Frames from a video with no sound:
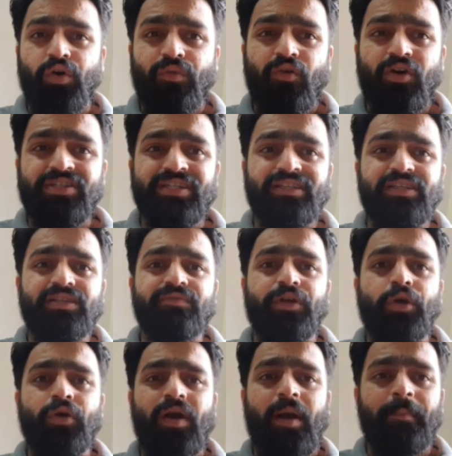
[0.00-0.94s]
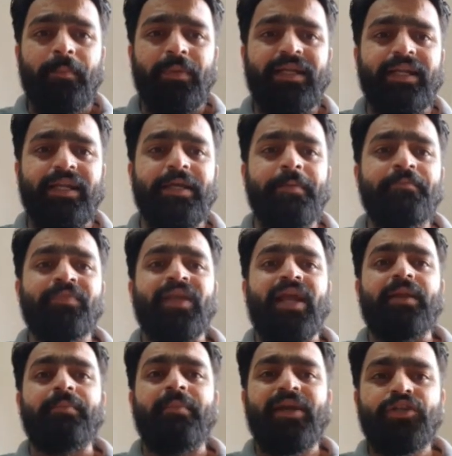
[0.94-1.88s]
वॉचिंग दिस वीडियो कंप्लीटली
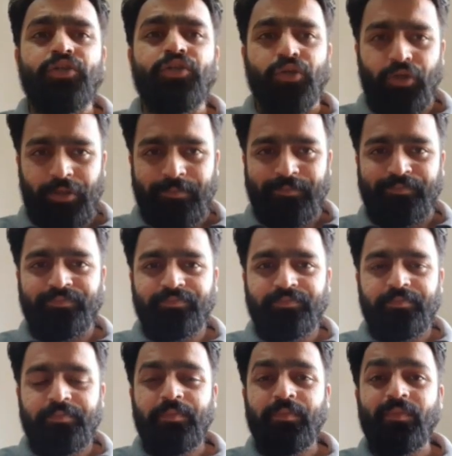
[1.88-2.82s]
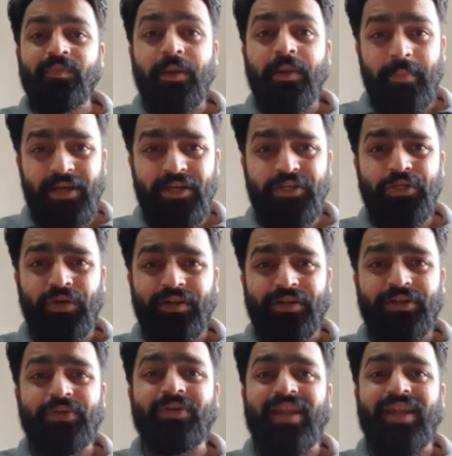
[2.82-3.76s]
एंड मेक श्योर मेक श्योर
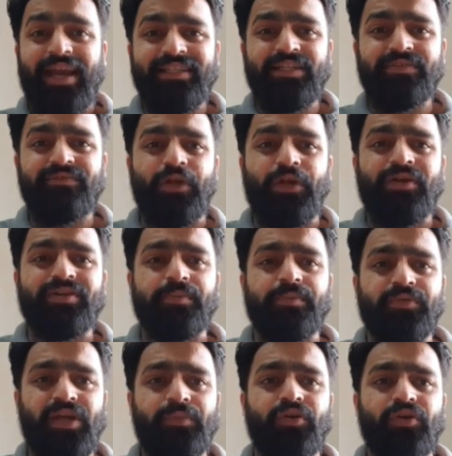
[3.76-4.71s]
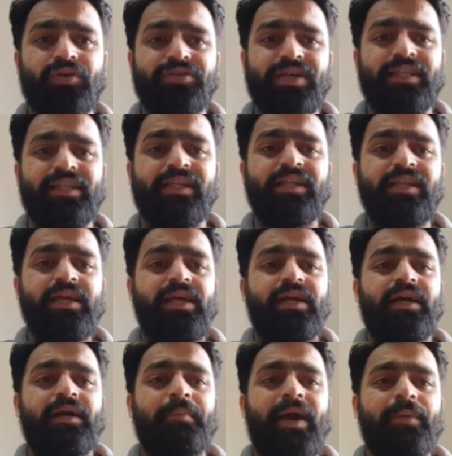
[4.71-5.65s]
यू लाइक दिस वीडियो एंड सब्सक्राइब टू अवर चैनल
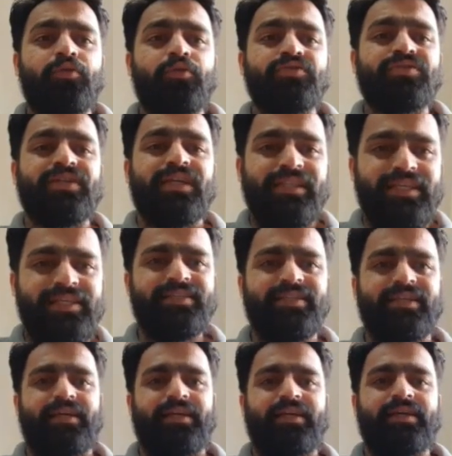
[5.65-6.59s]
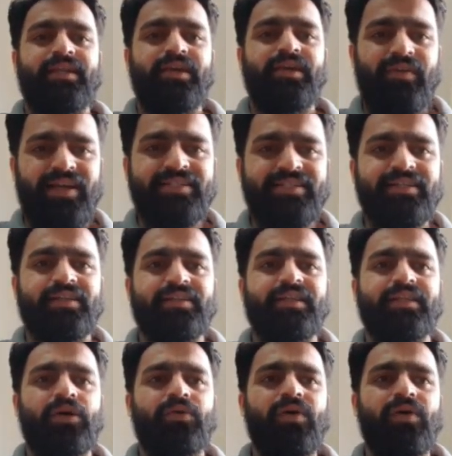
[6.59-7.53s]
मैं आपको जल्दी से रिवाइज कर
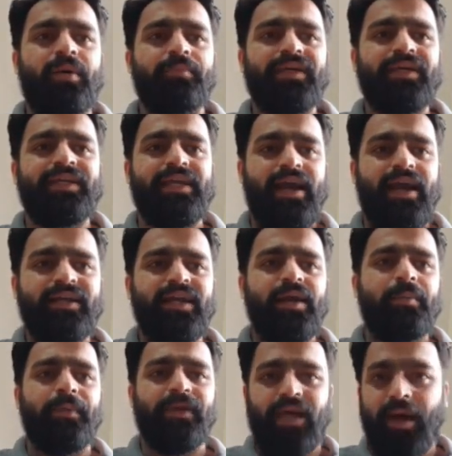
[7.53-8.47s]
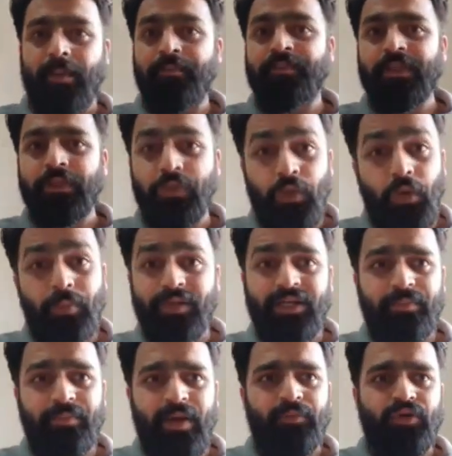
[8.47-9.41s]
देता हूँ हमने क्या क्या पढ़ा दो मिनट
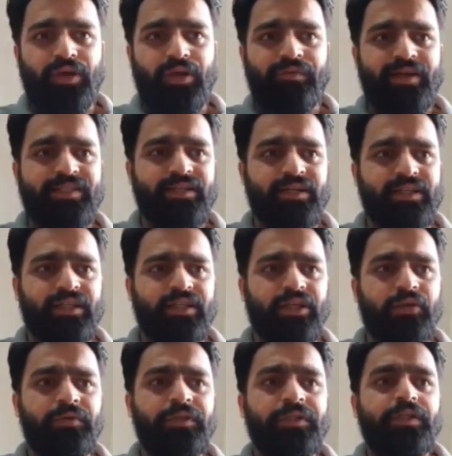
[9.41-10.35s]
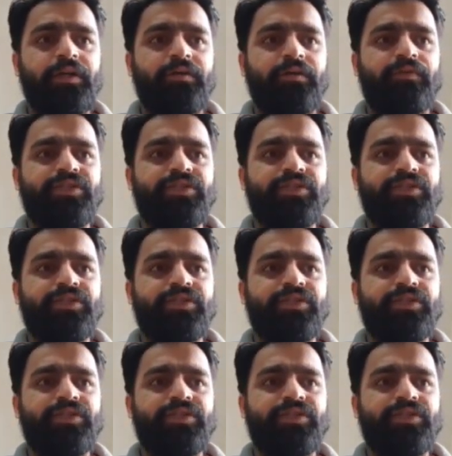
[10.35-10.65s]
में आपको रिवाइज कर देता हूँ फर्स्ट